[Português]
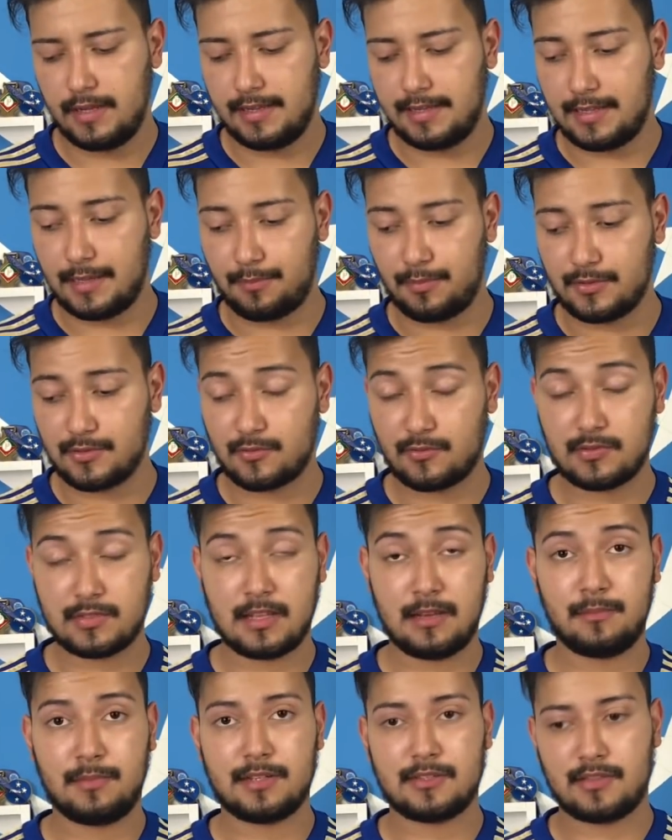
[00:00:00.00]
Depois o
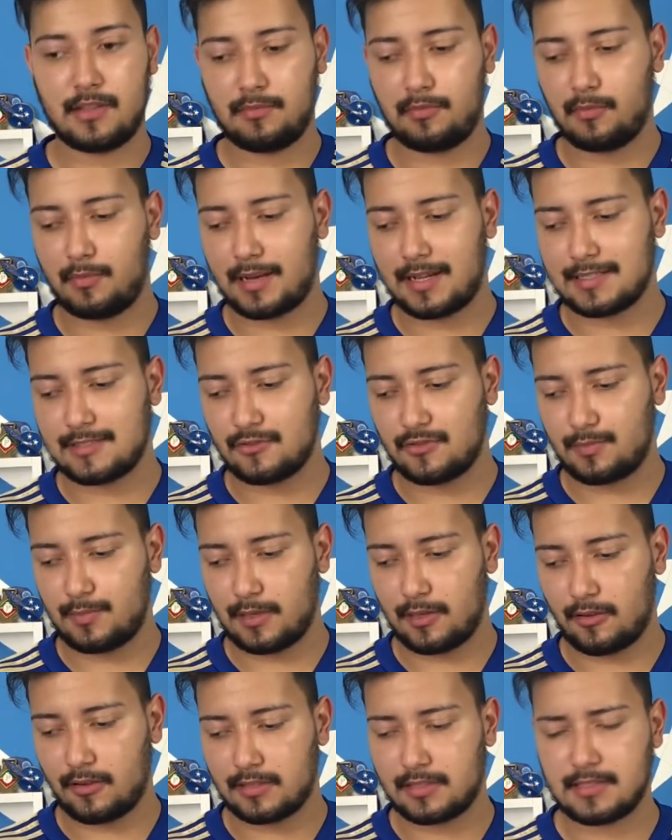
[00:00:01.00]
Cruzeiro emprestou ele para o Brasil de
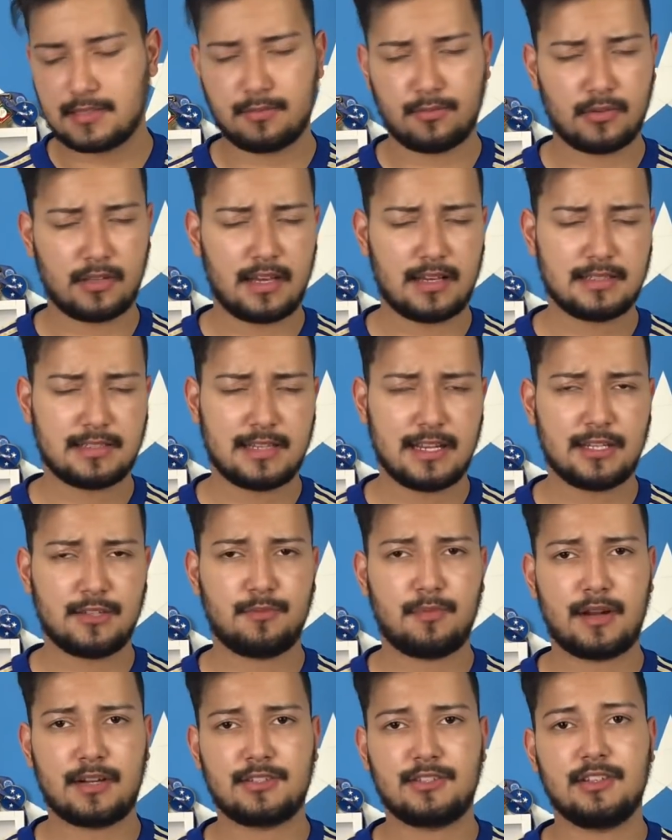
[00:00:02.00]
Pelotas, por lá sete
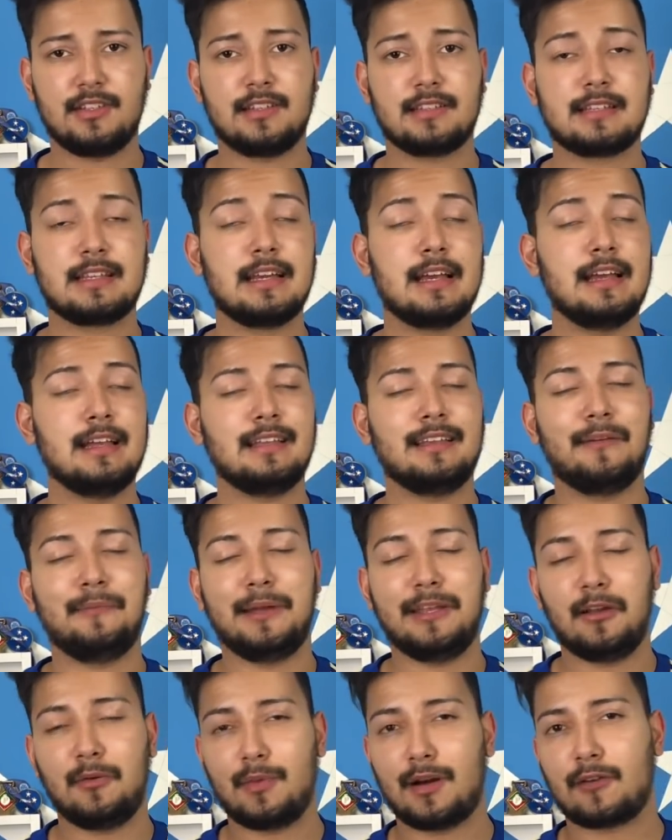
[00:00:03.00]
partidas,
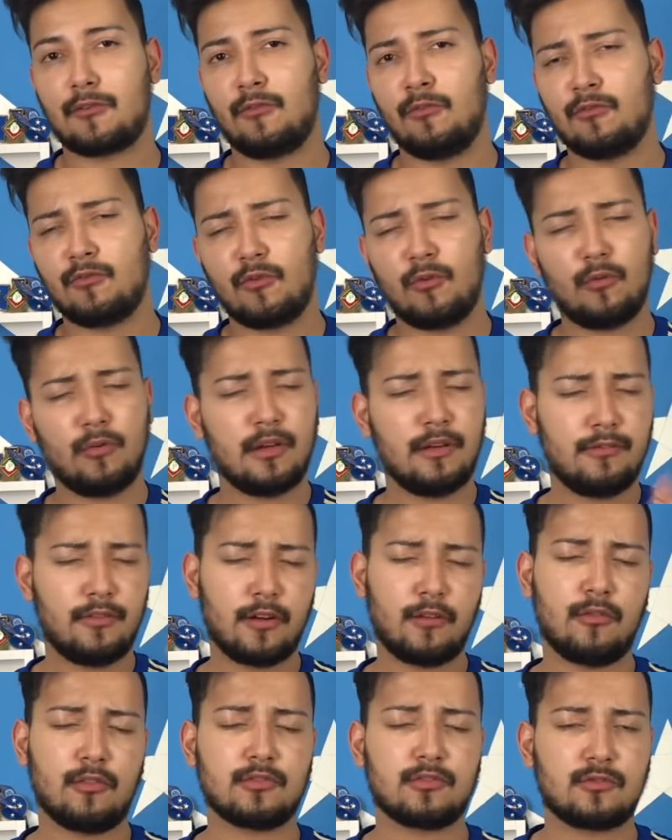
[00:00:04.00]
também não marcou um gol e foi
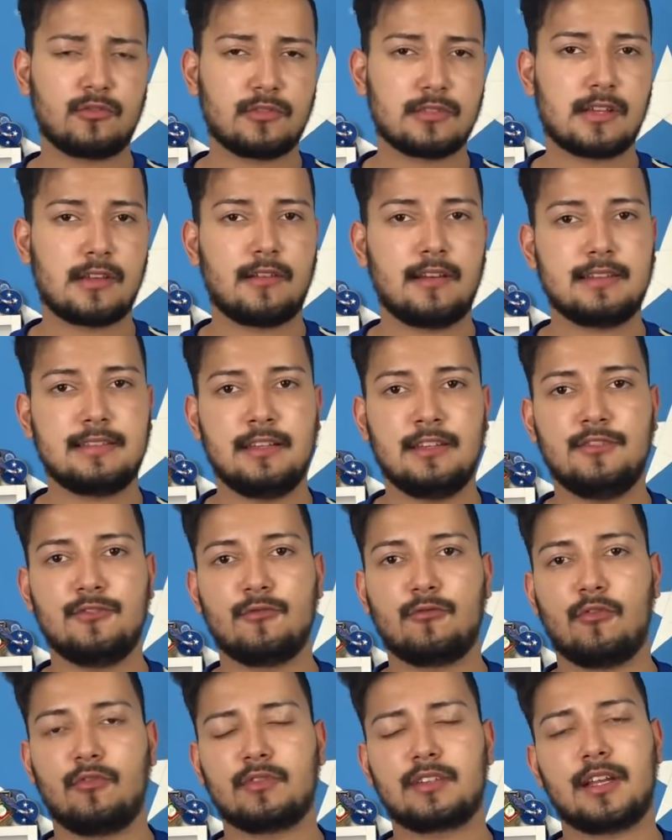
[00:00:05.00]
quando o Cruzeiro rescindiu o
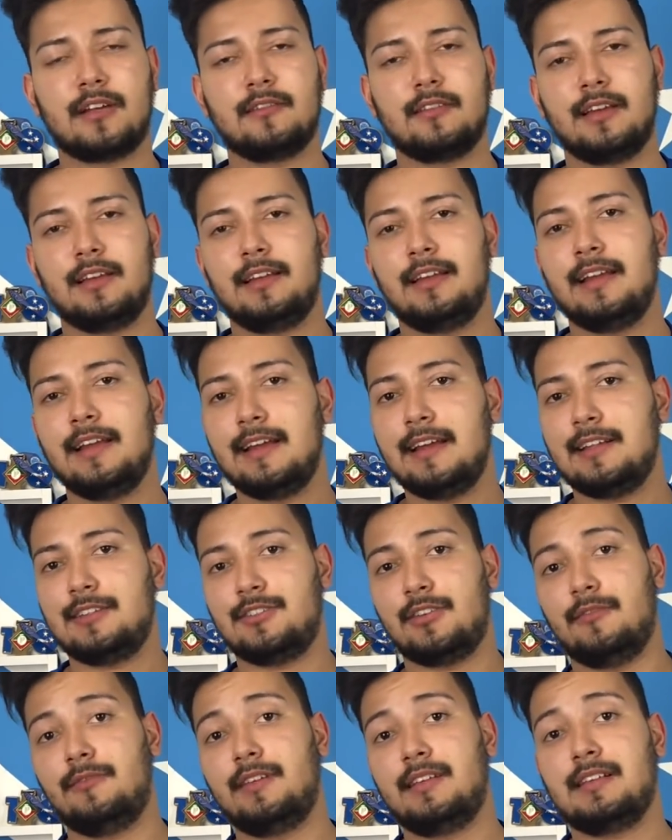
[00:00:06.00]
contrato dele,
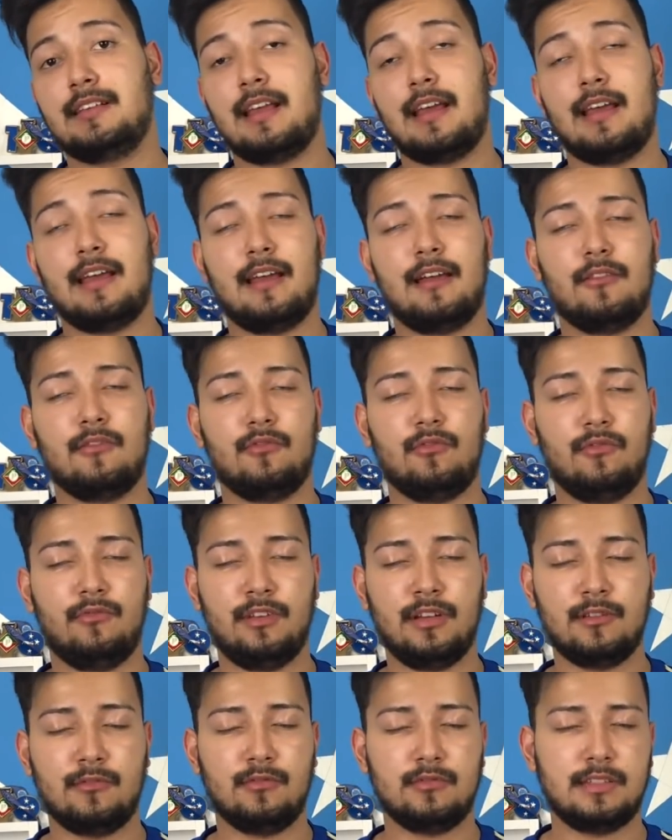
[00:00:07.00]
tinha é, o
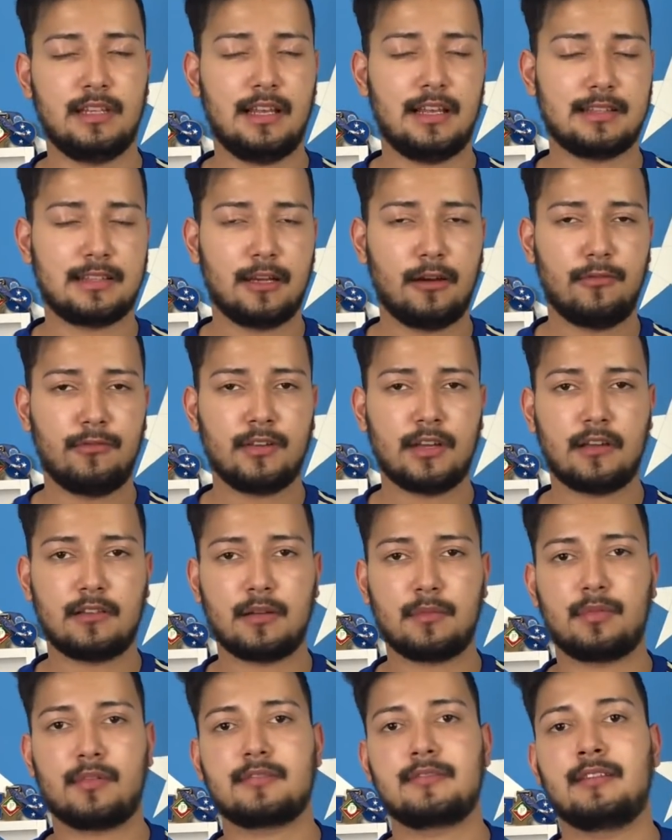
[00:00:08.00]
vínculo dele até o final
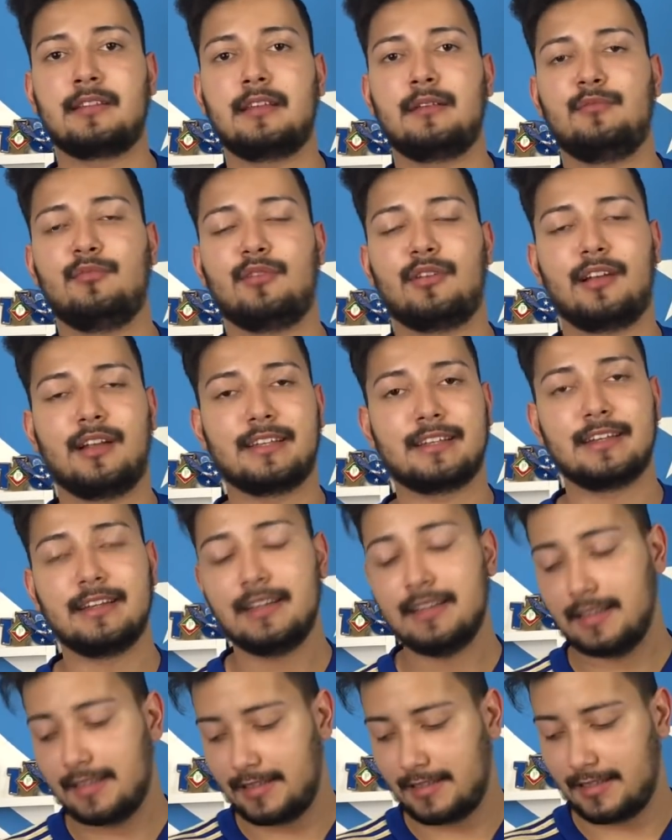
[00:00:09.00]
da próxima temporada
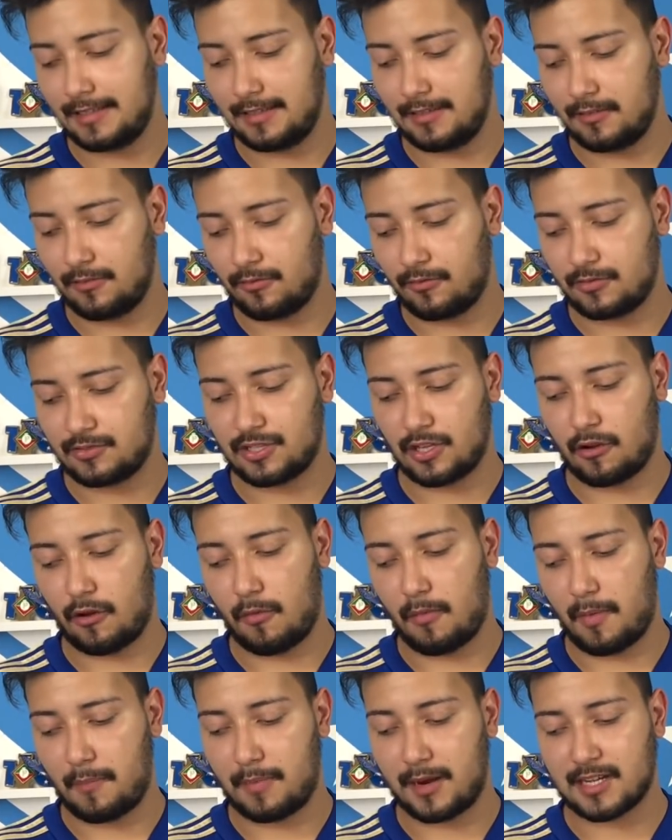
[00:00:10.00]
e chegou
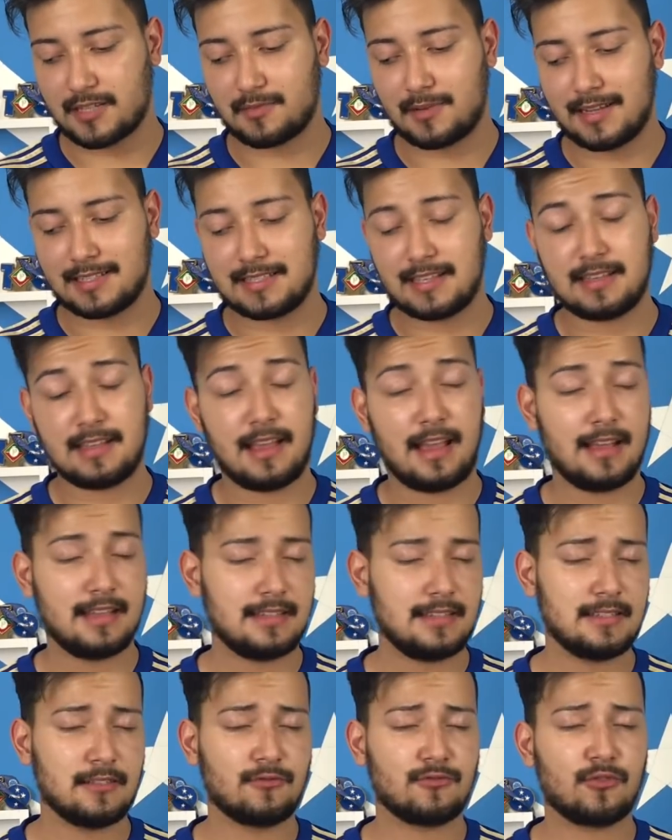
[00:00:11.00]
uma parte para essa
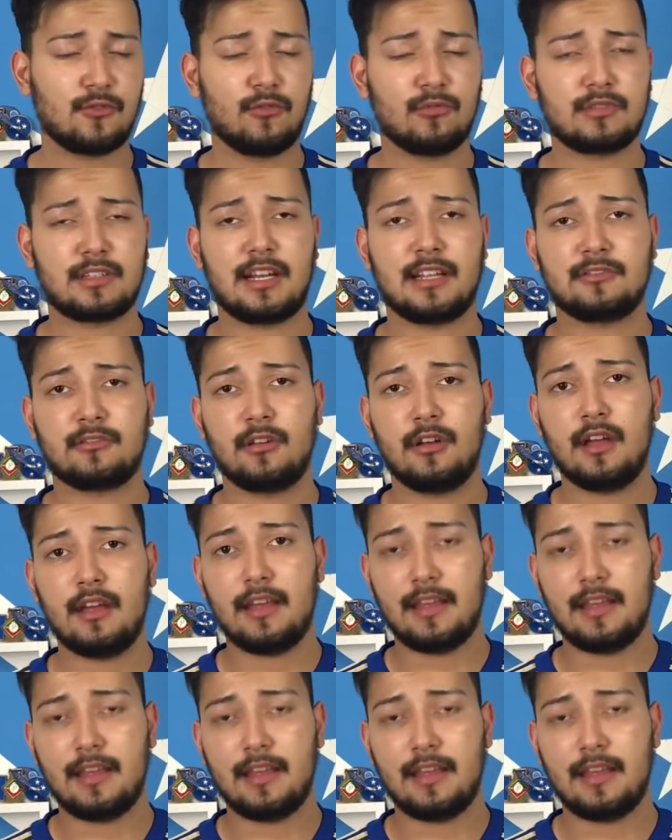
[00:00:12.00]
rescisão de contrato.